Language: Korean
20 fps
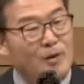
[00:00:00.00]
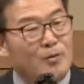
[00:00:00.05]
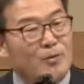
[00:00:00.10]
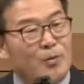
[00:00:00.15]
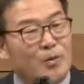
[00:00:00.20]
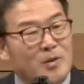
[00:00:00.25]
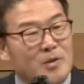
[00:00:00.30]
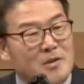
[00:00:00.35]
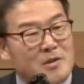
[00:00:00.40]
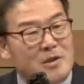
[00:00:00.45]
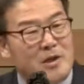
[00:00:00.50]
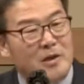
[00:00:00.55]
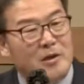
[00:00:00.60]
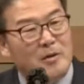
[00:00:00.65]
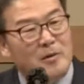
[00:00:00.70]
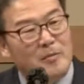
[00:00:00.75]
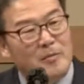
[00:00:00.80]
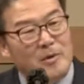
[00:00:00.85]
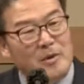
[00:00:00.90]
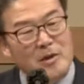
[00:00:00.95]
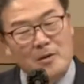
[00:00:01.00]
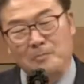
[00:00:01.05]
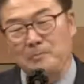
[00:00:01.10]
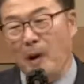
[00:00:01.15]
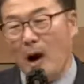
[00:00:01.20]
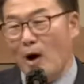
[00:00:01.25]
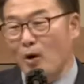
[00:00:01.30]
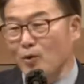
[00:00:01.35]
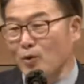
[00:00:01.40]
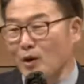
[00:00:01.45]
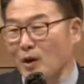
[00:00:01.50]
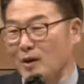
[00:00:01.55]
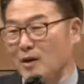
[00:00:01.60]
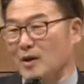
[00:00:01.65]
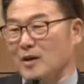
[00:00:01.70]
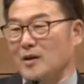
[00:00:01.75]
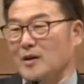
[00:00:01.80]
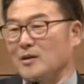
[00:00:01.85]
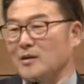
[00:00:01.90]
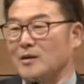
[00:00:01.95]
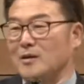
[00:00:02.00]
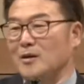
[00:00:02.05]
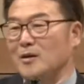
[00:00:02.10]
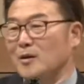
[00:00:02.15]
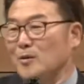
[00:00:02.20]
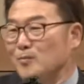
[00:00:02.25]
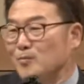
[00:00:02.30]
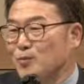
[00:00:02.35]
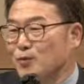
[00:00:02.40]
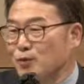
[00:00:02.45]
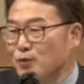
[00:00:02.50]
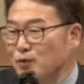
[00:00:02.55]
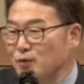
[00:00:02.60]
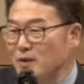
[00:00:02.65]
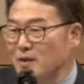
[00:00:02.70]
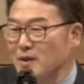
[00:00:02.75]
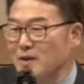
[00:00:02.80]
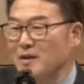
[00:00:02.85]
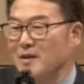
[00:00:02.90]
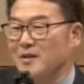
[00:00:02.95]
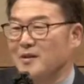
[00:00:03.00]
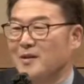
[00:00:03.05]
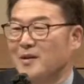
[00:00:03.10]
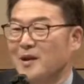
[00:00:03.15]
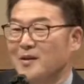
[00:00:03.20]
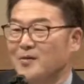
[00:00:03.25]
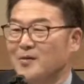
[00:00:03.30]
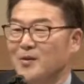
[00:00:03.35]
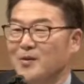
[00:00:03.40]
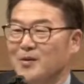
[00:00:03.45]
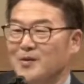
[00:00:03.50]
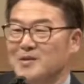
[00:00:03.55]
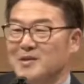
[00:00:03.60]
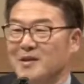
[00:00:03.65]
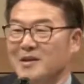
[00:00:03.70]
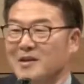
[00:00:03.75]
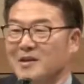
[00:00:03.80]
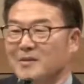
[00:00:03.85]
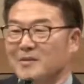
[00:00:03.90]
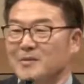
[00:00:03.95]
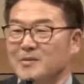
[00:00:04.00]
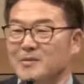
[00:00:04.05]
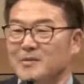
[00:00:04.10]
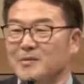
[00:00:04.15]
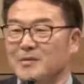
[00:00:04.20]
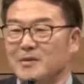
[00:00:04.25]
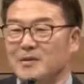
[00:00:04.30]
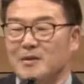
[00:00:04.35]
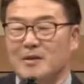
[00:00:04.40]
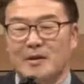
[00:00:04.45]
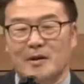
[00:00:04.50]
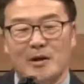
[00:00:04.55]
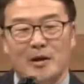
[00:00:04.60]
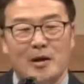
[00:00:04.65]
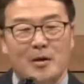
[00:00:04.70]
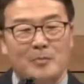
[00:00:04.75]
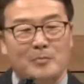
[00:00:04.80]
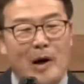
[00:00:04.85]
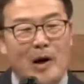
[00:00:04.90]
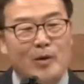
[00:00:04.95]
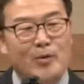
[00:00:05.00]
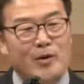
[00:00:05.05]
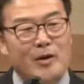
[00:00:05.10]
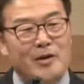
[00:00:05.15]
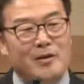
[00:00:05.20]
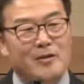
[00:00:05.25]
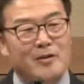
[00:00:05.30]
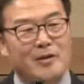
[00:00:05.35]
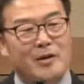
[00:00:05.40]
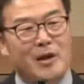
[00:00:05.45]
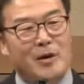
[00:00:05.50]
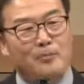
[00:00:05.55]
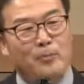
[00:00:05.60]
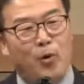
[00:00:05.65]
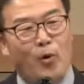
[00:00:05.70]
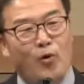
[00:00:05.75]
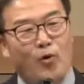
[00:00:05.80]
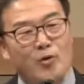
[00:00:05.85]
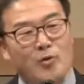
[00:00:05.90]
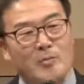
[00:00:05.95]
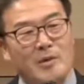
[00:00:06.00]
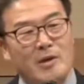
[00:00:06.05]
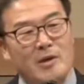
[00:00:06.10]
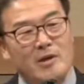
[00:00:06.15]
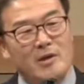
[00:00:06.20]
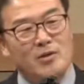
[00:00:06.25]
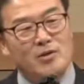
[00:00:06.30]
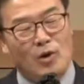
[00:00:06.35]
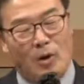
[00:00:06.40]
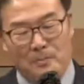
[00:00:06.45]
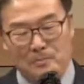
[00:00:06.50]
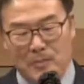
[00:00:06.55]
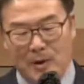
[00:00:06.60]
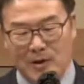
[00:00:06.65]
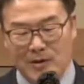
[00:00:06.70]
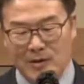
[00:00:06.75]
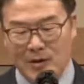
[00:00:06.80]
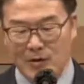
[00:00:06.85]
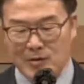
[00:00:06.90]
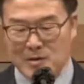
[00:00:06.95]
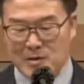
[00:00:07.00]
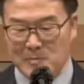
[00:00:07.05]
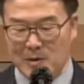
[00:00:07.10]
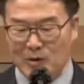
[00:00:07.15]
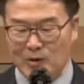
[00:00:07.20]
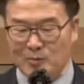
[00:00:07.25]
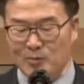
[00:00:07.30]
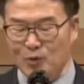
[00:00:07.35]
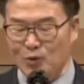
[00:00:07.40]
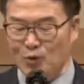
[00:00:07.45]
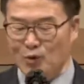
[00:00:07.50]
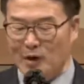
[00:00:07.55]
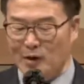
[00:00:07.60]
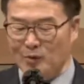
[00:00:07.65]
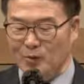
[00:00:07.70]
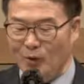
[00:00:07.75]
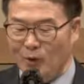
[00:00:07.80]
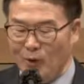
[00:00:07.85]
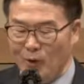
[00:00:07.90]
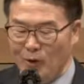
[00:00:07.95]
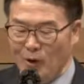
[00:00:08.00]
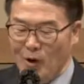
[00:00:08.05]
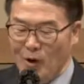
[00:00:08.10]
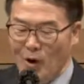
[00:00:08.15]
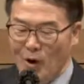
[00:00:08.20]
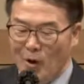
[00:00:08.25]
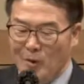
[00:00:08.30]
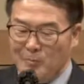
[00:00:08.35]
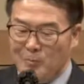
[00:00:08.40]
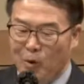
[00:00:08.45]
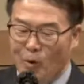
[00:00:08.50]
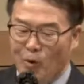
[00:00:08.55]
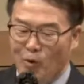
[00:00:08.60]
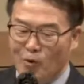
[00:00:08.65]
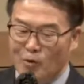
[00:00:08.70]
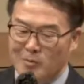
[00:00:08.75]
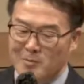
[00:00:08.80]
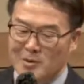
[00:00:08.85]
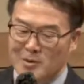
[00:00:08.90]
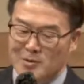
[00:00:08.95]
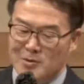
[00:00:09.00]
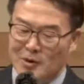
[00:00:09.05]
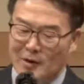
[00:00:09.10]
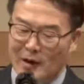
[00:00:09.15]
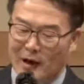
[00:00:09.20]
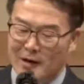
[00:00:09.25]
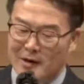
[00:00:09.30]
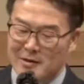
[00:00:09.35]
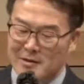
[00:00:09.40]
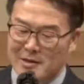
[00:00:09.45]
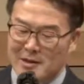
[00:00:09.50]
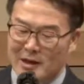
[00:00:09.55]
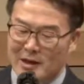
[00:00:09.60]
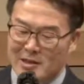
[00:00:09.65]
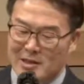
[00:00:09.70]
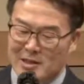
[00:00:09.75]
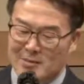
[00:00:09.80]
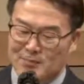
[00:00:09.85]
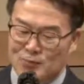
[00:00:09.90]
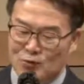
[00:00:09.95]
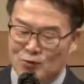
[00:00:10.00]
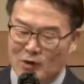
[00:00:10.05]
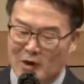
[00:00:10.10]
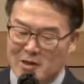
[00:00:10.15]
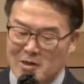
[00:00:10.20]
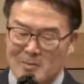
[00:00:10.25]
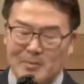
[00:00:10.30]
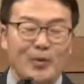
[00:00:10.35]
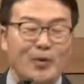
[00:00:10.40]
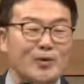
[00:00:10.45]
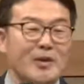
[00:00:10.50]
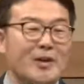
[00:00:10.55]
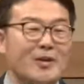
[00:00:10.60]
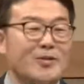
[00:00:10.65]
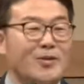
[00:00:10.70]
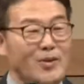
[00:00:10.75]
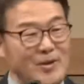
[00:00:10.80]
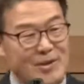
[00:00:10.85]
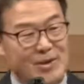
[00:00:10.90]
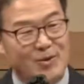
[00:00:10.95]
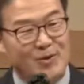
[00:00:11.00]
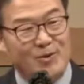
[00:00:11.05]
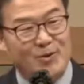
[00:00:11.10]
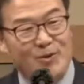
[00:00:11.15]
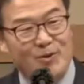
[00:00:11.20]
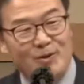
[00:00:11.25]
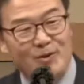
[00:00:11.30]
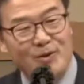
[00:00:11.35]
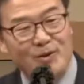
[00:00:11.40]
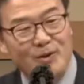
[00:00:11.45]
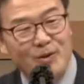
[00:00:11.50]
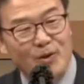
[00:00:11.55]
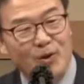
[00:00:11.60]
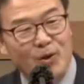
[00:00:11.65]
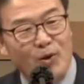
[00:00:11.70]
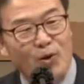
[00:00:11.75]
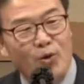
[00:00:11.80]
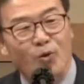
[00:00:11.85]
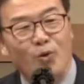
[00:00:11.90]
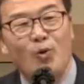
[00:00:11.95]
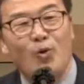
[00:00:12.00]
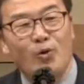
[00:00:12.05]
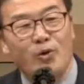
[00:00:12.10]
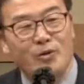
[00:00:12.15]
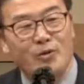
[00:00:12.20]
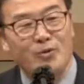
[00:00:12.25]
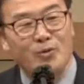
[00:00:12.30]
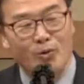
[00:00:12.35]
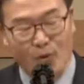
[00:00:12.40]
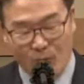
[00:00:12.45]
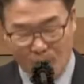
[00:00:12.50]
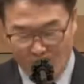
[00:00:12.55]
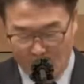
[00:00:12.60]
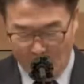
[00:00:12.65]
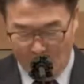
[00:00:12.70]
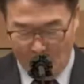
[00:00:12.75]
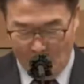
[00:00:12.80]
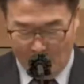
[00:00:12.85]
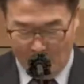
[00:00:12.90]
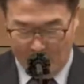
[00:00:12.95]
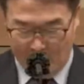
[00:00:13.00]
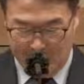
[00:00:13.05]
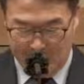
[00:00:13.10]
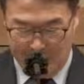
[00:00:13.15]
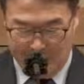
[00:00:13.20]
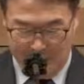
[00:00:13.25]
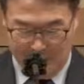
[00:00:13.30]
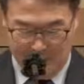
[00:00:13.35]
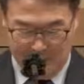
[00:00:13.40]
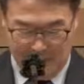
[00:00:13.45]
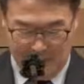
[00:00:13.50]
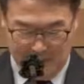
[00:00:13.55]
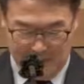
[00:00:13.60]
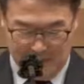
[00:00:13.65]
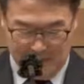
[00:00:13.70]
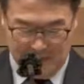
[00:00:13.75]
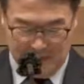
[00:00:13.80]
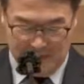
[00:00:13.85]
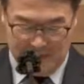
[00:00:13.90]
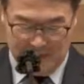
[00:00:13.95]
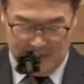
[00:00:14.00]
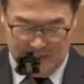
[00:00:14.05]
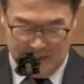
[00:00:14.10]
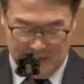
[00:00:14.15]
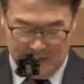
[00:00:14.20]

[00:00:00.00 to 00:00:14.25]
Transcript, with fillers: 도대체 이 바울에게 무슨 일이 일어났던 것일까요? 바울이 그렇게 복음이 전파되어짐에도 불구하고 복음을 전하는 일에 집중하지 못했던 이유는 고린도 교회 때문이었습니다.